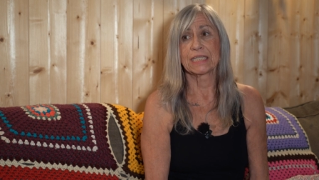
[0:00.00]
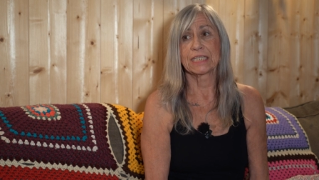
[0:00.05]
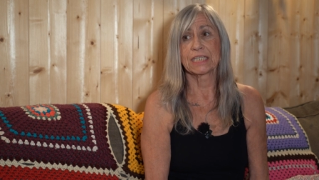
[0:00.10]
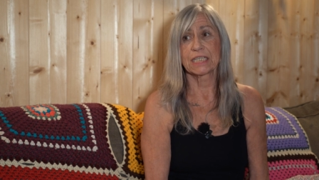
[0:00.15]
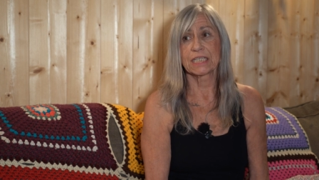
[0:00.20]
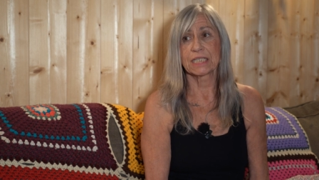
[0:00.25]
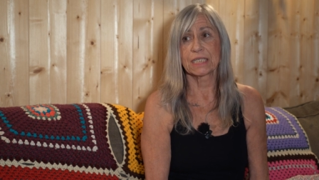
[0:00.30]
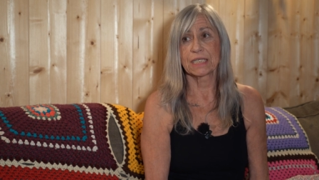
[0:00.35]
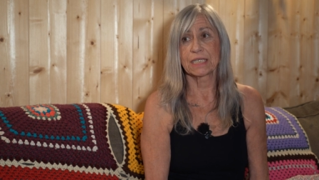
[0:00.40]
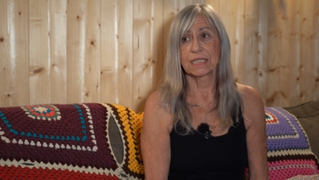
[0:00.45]

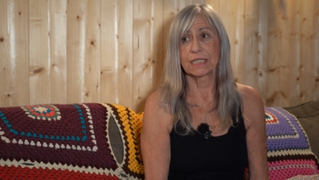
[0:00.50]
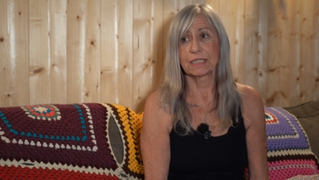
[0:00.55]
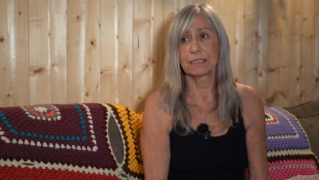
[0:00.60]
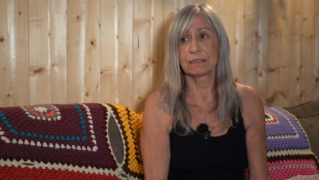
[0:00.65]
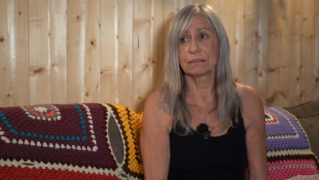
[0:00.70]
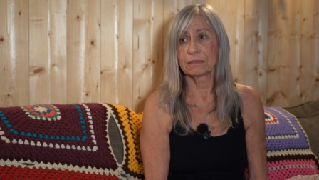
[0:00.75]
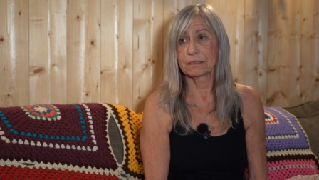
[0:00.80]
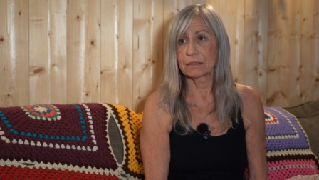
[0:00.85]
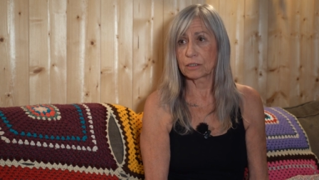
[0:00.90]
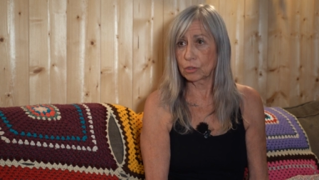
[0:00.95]

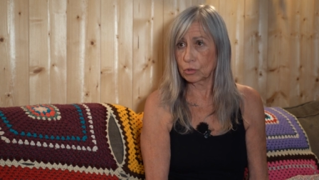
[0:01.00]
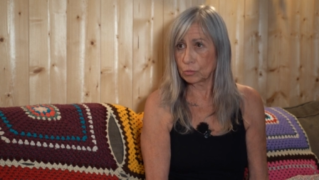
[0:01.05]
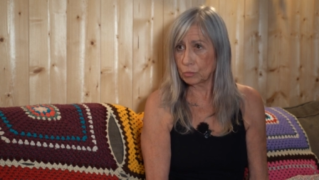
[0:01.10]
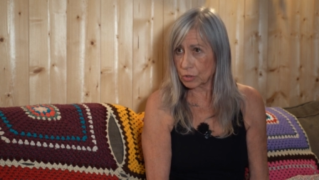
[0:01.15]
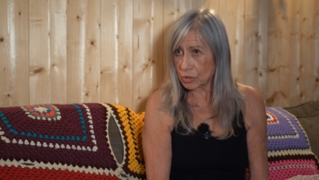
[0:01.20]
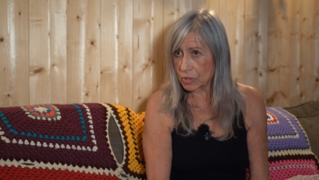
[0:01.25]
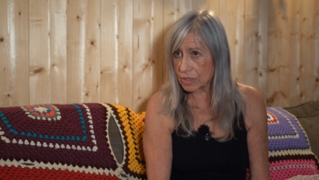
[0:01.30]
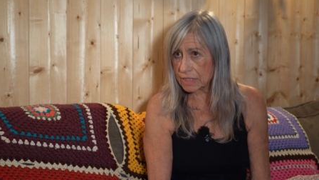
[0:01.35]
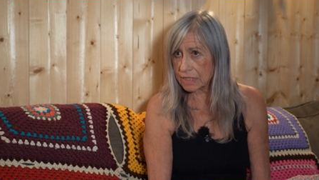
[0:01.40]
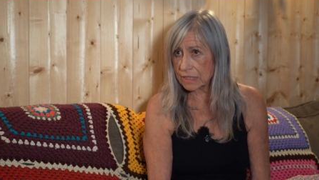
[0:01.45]
J'ai
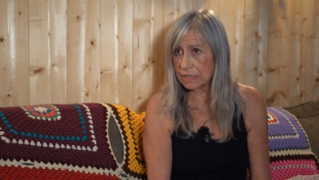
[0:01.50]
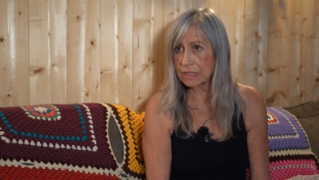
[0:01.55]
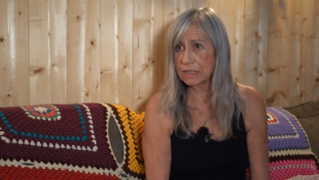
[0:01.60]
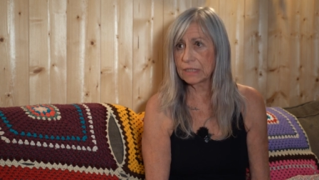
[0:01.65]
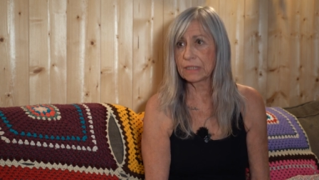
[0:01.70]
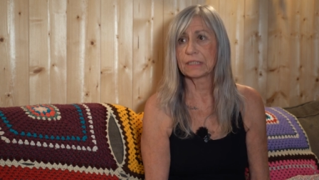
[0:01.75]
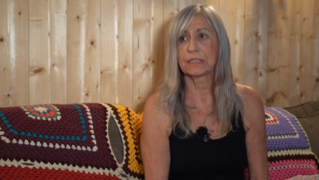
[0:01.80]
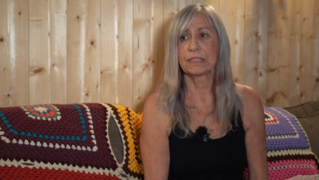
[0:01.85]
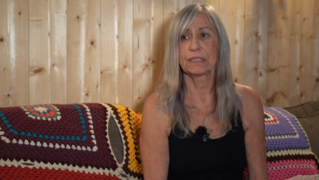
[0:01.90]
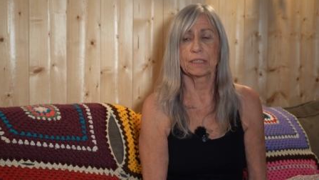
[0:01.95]

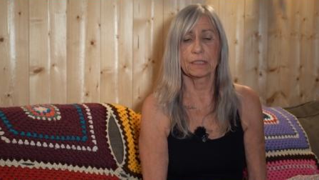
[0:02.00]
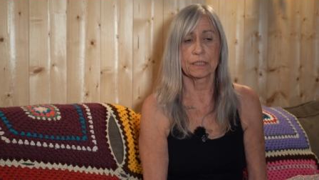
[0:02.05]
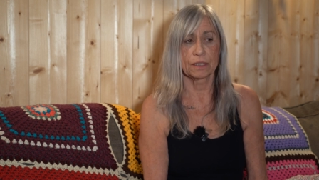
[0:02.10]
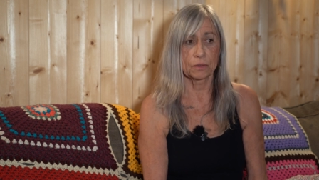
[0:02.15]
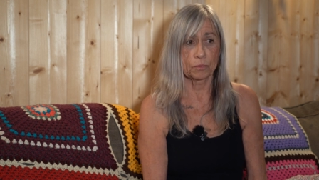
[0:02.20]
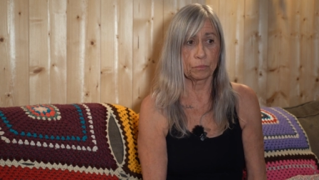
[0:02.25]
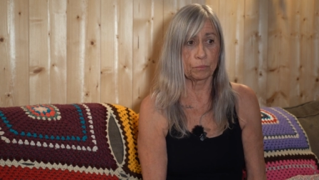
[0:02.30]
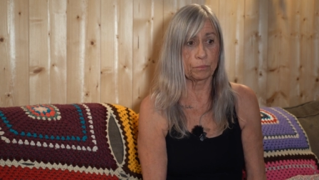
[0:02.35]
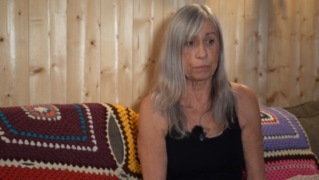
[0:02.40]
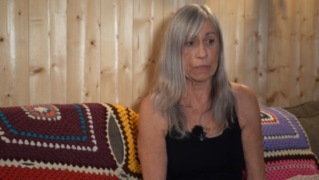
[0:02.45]
commencé euh,